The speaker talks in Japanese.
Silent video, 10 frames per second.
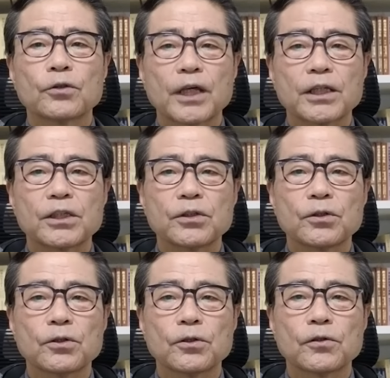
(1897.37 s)
適
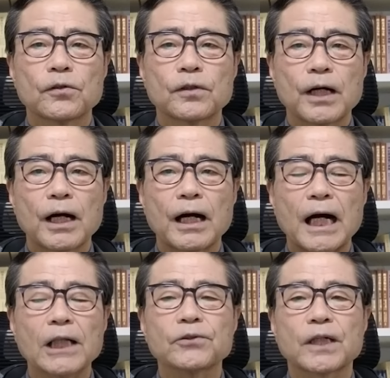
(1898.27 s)
用
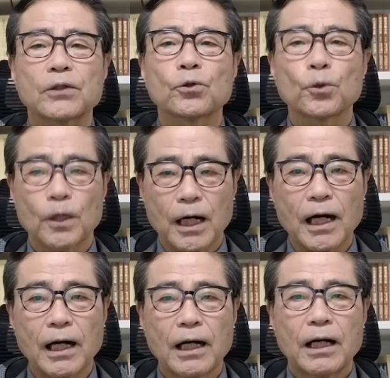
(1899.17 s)
があるかどう
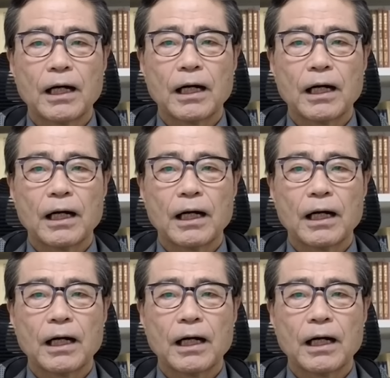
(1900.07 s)
か、